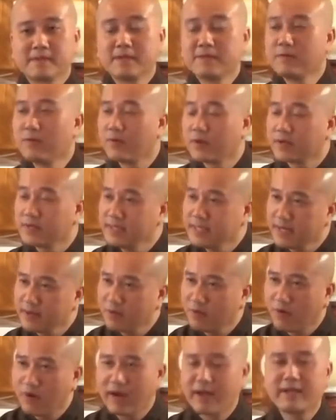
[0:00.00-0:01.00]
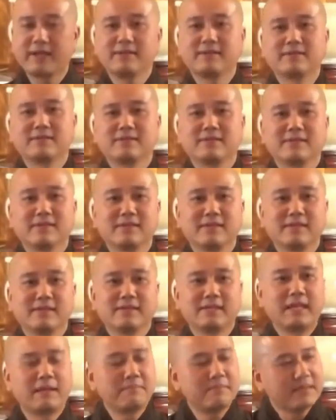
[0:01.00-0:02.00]
Chứ Pháp Hòa cứ nhắc hoài,
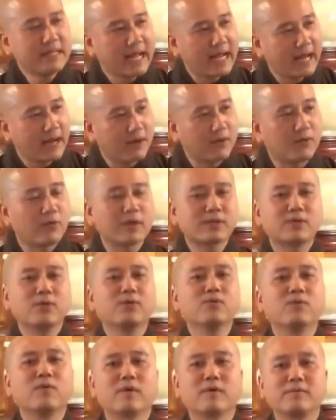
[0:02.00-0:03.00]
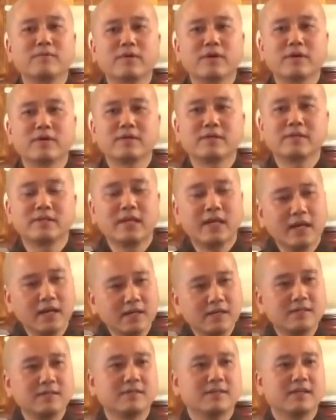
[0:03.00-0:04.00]
năm nào khóa tu Hòa cũng nói
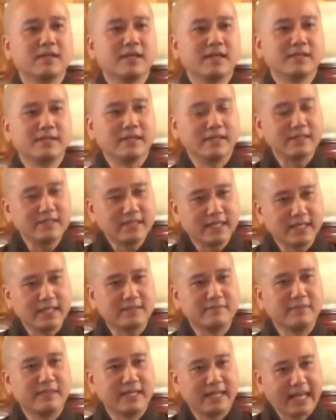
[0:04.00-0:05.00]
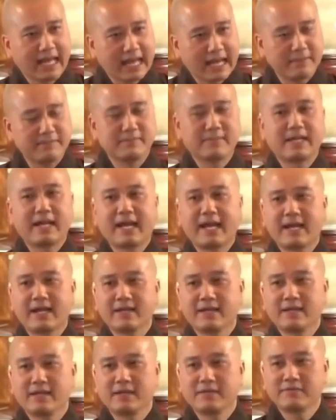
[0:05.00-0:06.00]
nhớ những gì mình làm
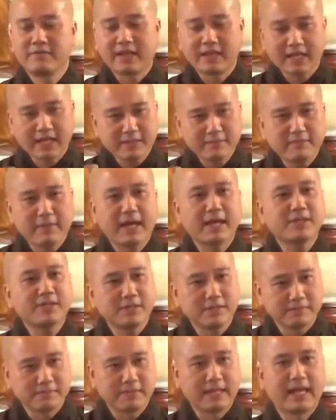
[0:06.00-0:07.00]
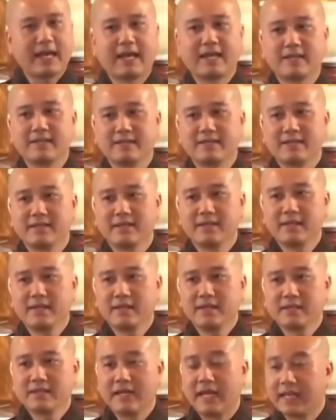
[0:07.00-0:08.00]
ra phải lấy máy chụp lại,
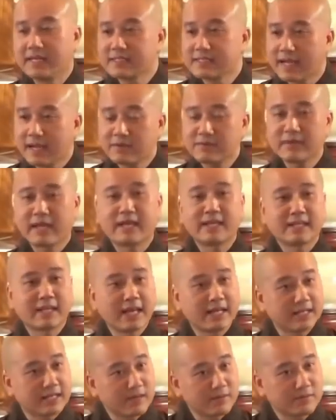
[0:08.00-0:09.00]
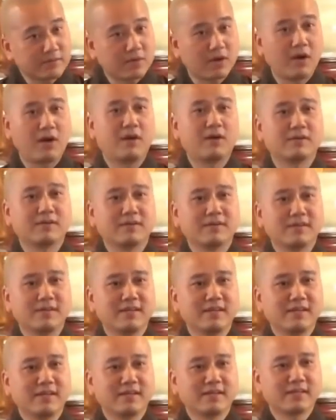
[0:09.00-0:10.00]
để sau này thầy không còn
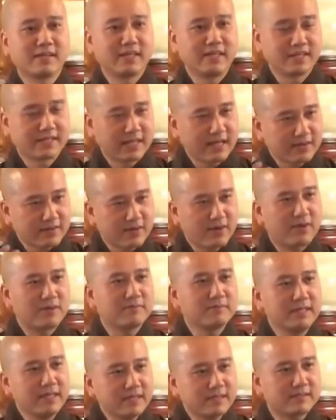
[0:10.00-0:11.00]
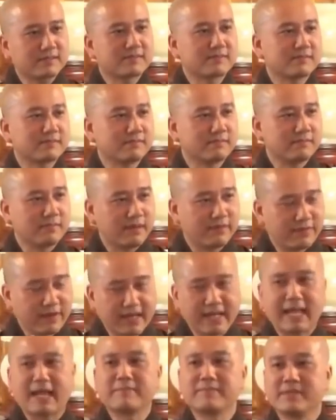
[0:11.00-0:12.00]
thì các con biết mà
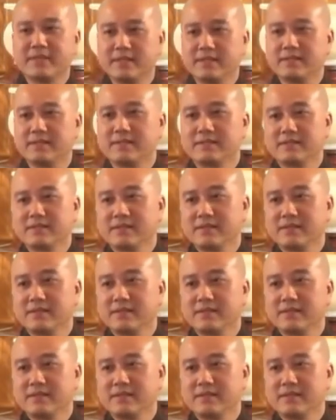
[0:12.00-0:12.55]
phải làm gì.